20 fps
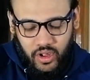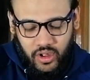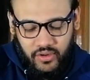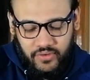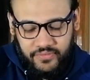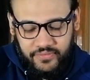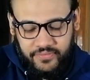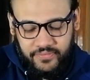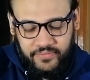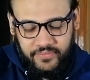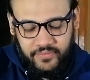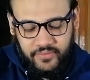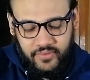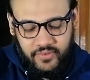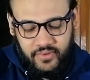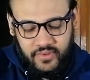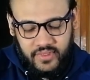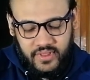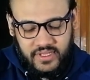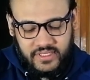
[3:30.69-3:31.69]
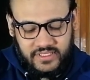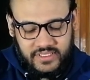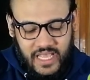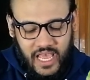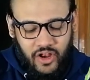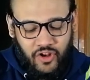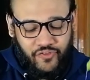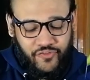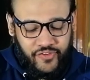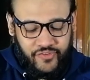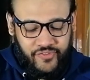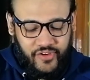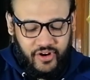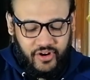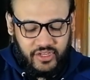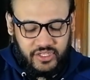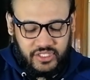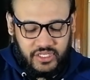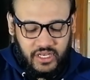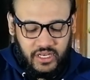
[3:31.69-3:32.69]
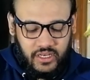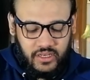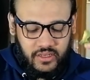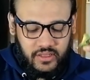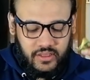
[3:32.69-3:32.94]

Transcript: অফ দিস অ্যালোভেরা জেল